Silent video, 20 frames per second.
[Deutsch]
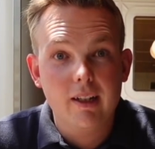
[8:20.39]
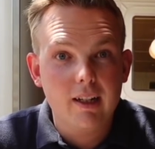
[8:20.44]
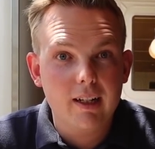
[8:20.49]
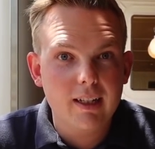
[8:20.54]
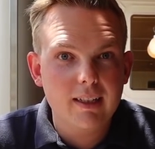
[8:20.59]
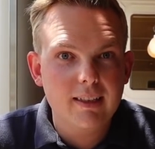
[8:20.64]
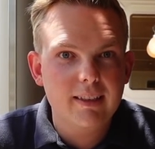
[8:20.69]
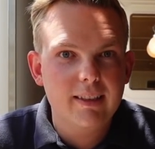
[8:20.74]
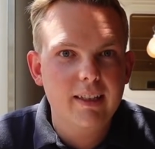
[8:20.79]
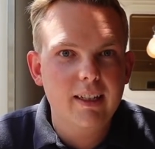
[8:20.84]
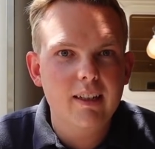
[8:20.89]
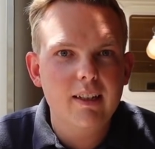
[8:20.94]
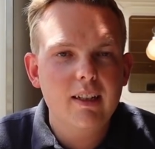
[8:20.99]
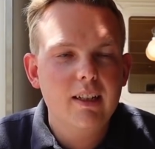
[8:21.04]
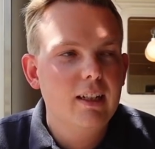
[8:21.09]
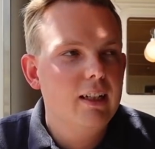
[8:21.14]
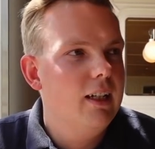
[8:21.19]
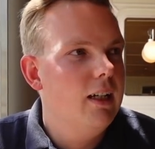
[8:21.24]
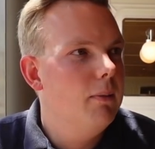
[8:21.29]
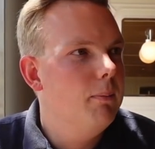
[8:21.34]
Ja, jetzt hier
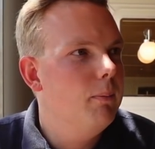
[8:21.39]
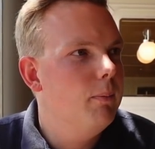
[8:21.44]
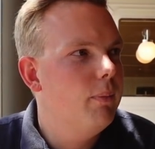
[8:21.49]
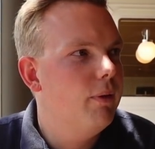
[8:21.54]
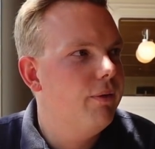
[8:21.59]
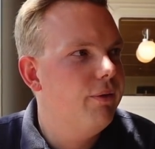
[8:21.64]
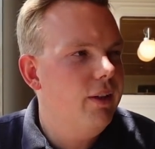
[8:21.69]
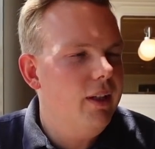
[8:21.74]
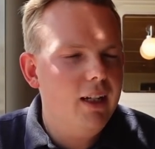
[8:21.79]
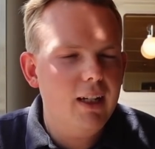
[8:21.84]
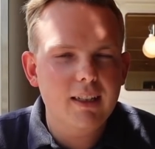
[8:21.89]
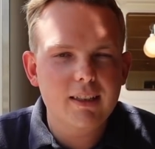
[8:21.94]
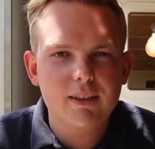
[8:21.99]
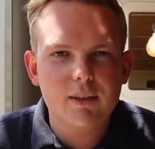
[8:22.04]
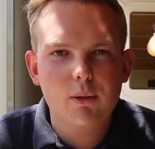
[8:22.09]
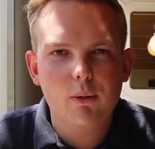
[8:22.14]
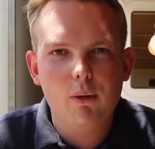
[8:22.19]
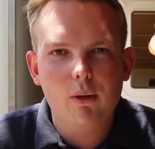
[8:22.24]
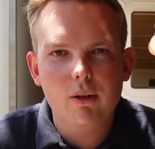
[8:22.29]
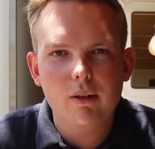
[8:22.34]
im
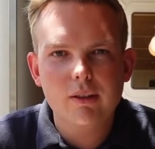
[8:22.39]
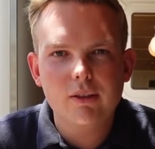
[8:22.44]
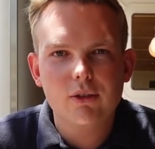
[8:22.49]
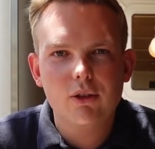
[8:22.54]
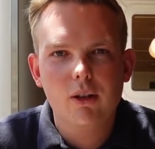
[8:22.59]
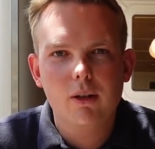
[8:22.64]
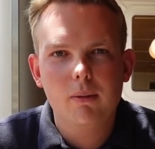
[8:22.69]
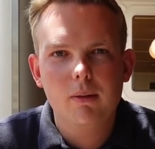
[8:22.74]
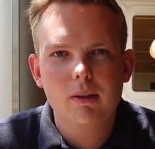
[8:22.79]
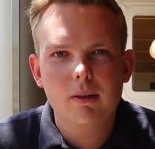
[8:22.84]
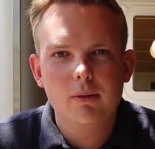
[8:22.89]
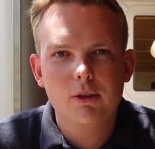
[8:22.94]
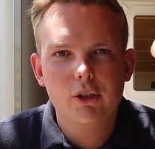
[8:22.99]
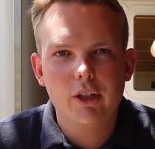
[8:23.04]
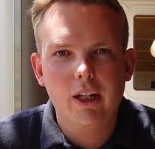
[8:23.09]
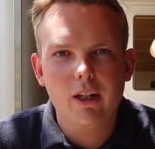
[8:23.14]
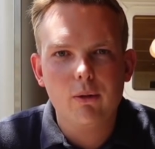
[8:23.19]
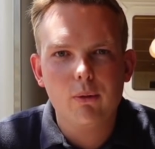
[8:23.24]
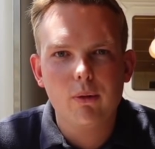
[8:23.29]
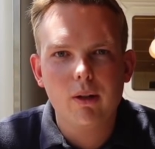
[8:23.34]
Buffet-Restaurant zur
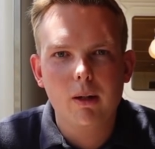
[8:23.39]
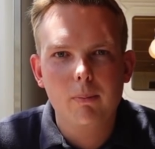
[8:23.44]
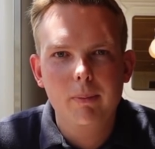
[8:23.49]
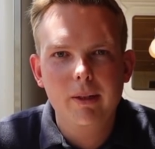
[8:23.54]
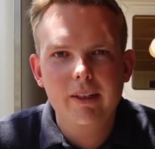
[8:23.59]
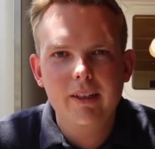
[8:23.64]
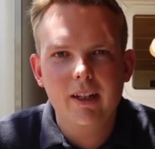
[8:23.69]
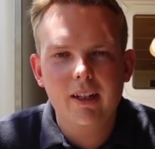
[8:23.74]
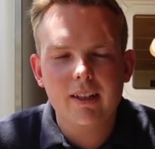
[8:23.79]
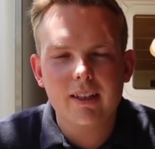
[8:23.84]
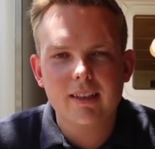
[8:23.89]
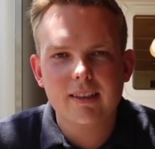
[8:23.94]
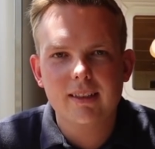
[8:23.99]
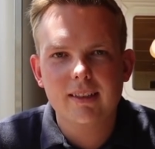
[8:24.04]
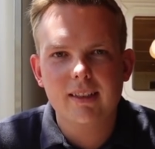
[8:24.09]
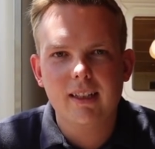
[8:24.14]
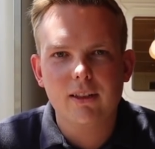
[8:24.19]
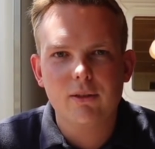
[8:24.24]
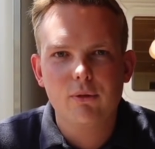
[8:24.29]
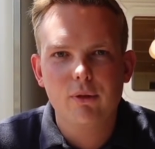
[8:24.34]
Stärkung am Mittag. Es
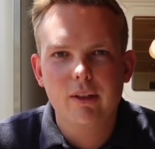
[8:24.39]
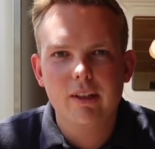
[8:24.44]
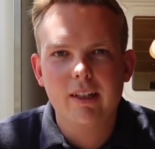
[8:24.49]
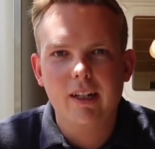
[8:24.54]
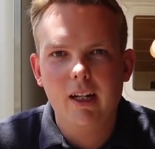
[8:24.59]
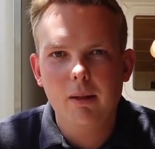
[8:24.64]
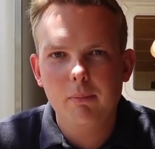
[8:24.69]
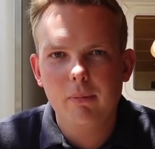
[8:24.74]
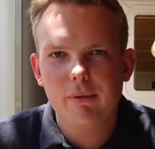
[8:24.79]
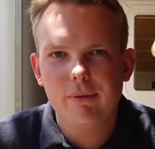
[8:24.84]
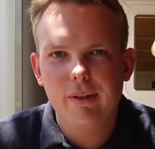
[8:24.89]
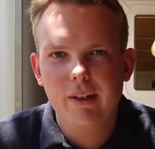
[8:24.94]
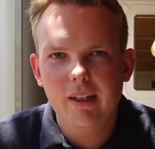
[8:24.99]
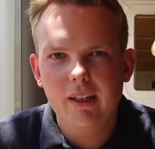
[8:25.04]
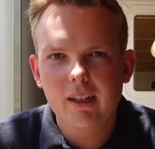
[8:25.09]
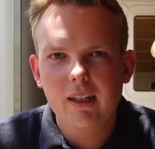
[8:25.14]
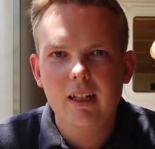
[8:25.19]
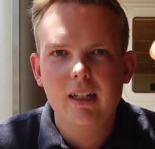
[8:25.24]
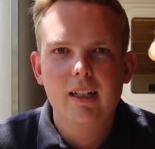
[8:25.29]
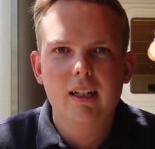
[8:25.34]
ist aktuell kein Buffet.